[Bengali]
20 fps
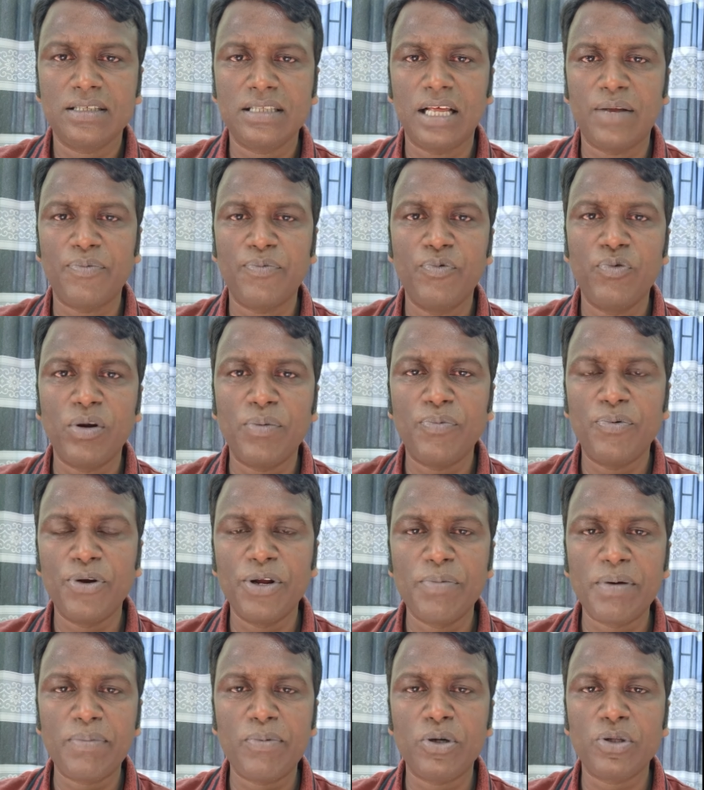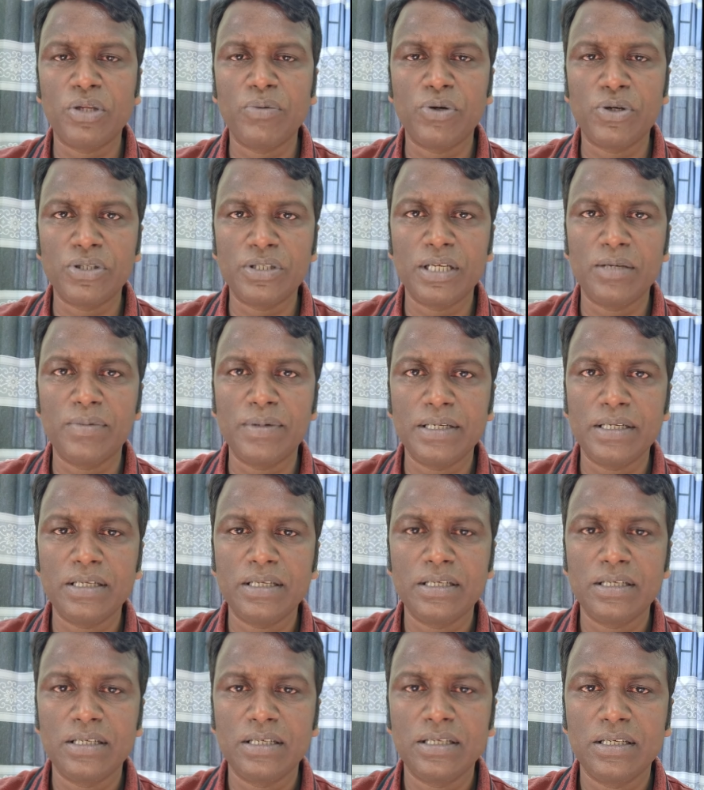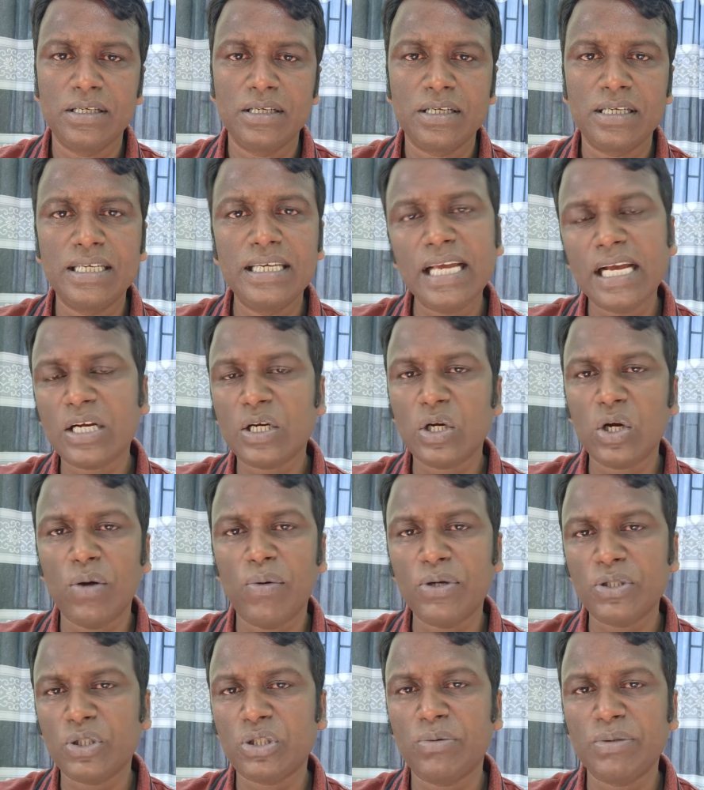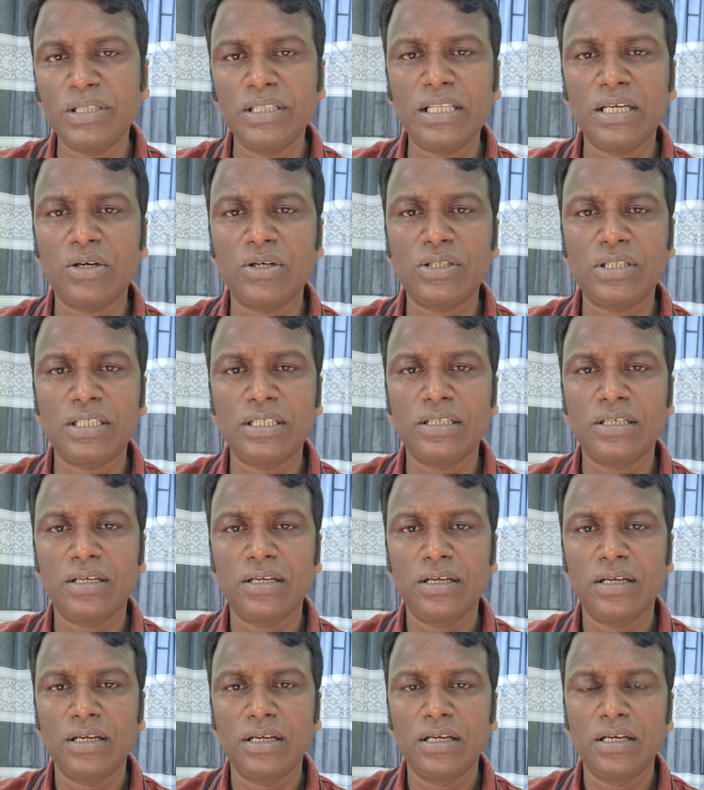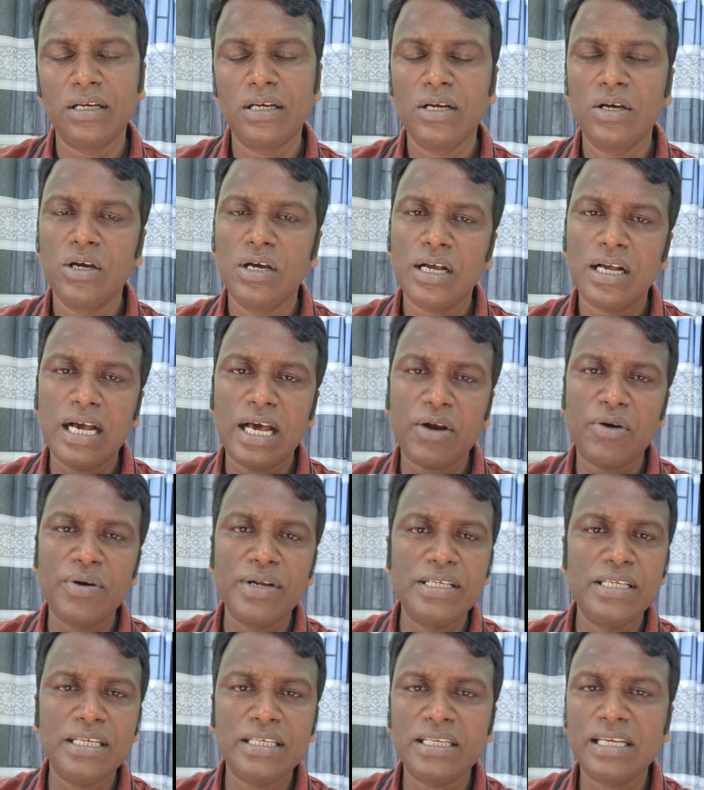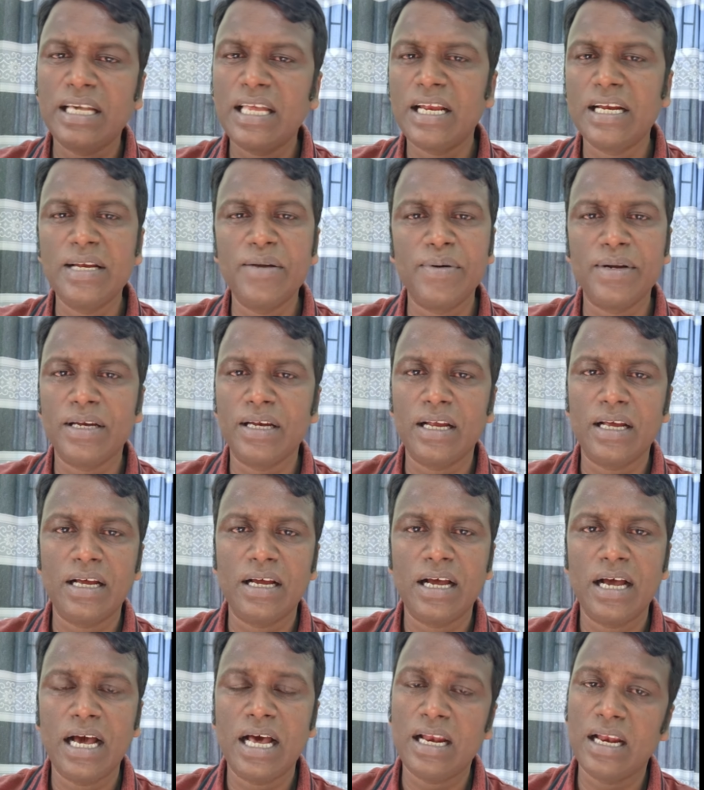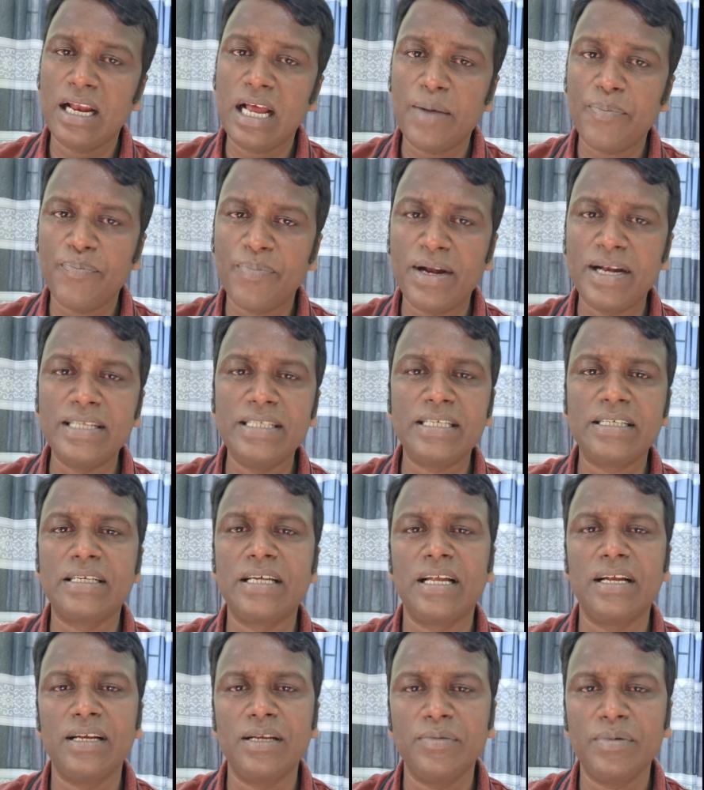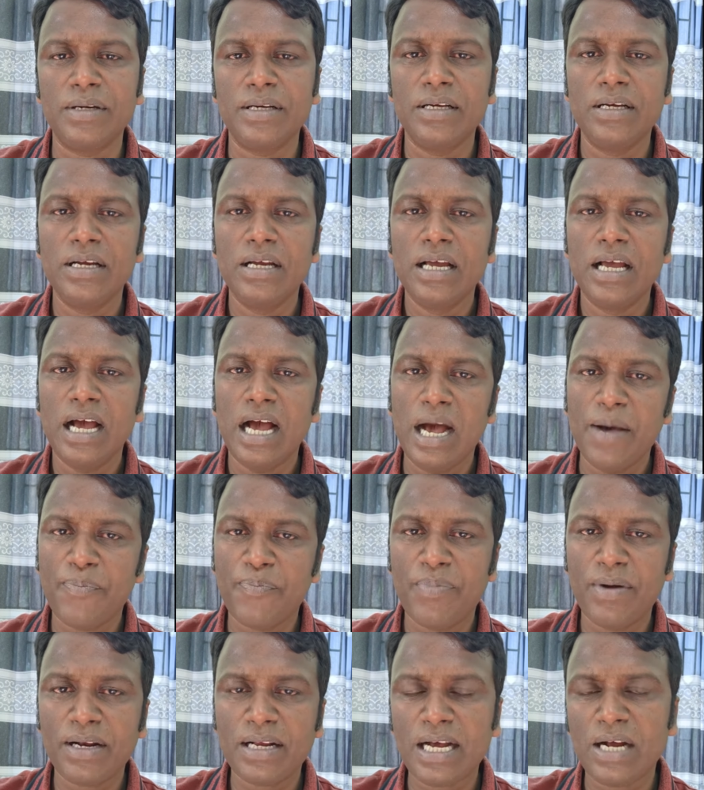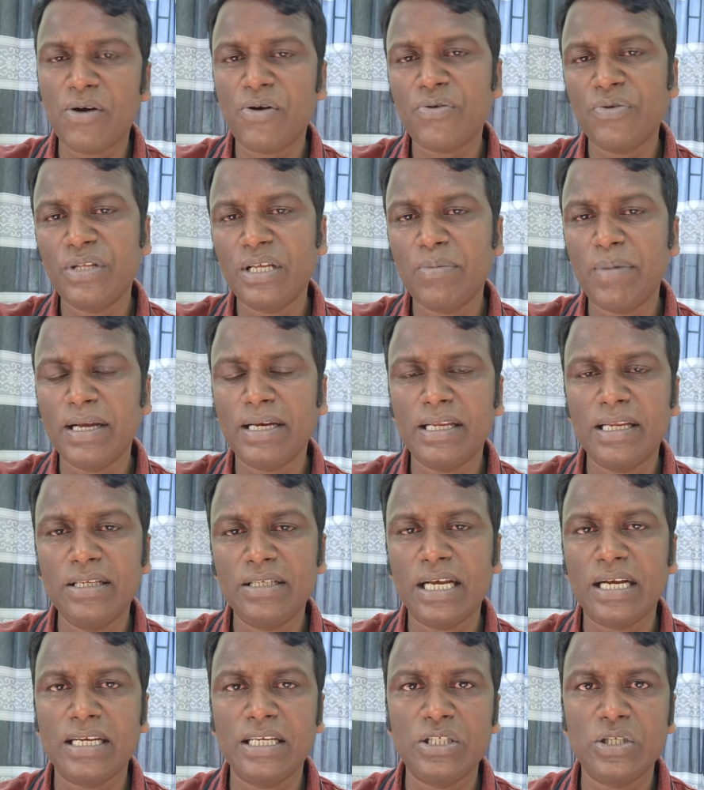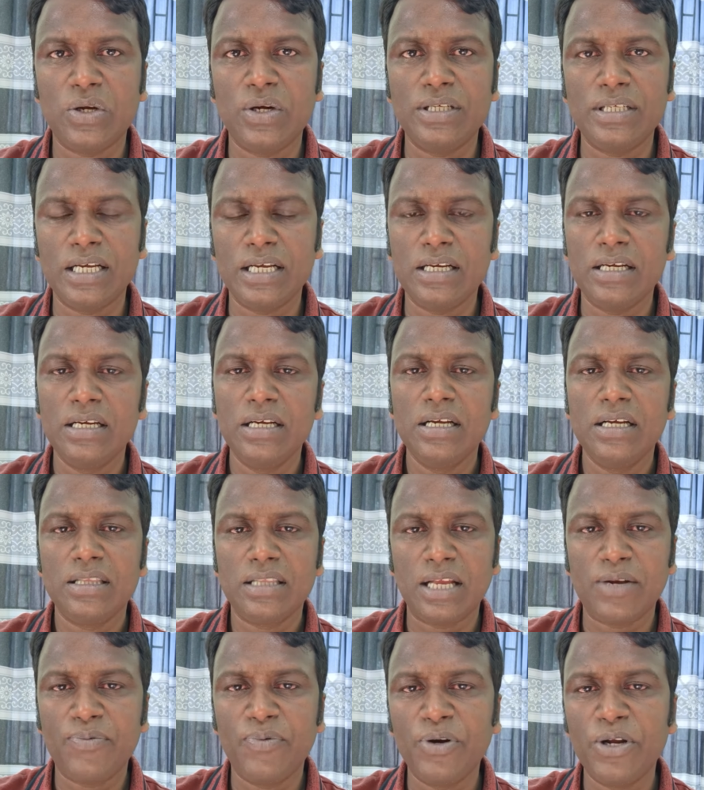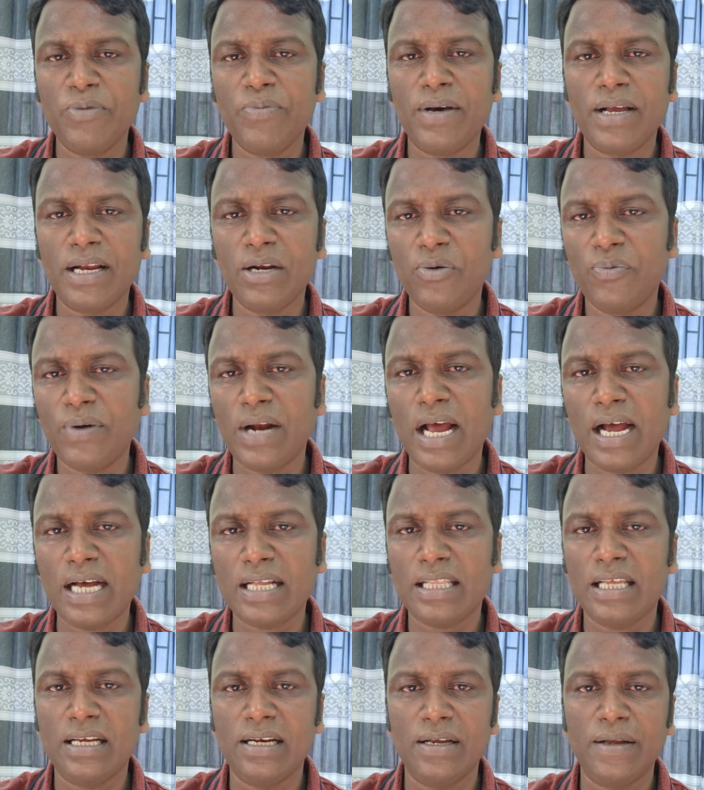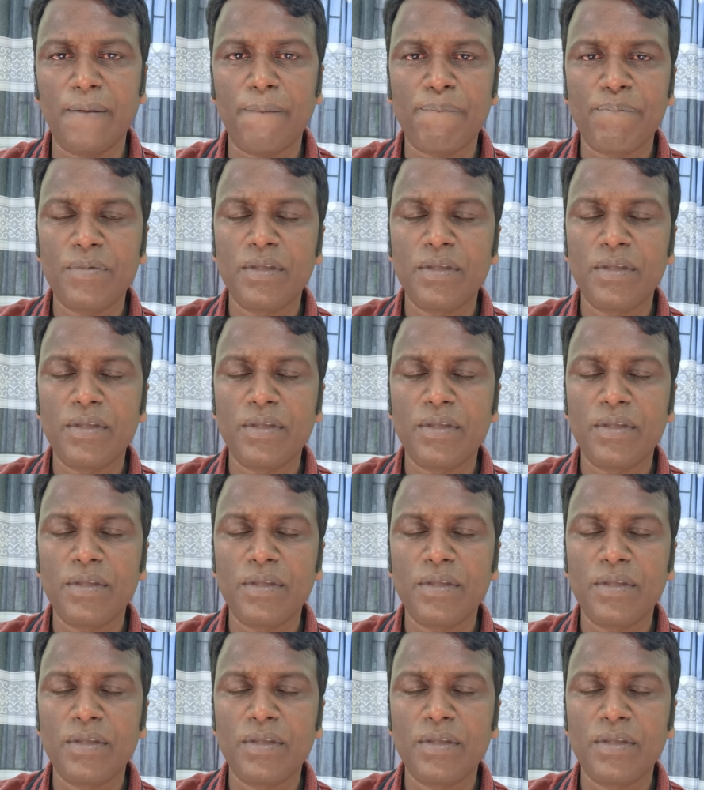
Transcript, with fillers: তার পুরো পরিবার পথে বসে যাবে কি একটা অবস্থা চিন্তা করছেন কারো রিজিক কেড়ে নেবেন না আল্লাহ আপনার রিজিক কেড়ে নেবে আপনার কারণে যদি বাড়িটি চাকরি চলে যায় তার পরিবারের উপর আঘাত হানায়